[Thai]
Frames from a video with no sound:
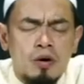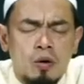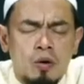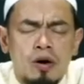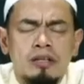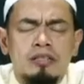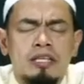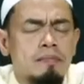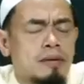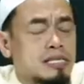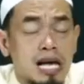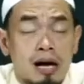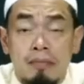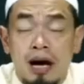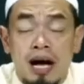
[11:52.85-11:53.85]
คนที่ไม่
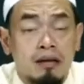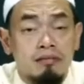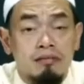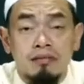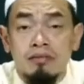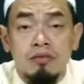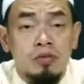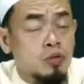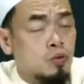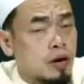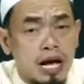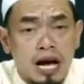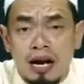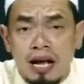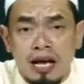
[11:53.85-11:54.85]
สามารถช่วย
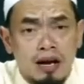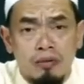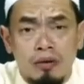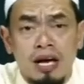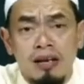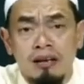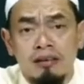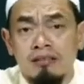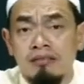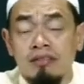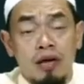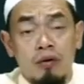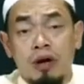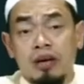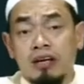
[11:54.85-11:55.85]
อะไรเราได้เลยใน
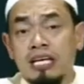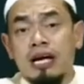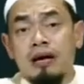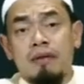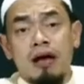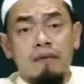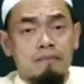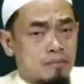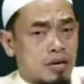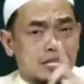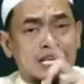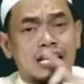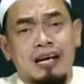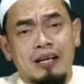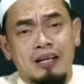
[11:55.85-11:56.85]
วันกิยามะห์แม้แต่
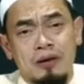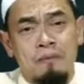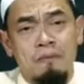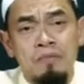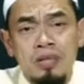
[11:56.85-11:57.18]
อย่างเดียว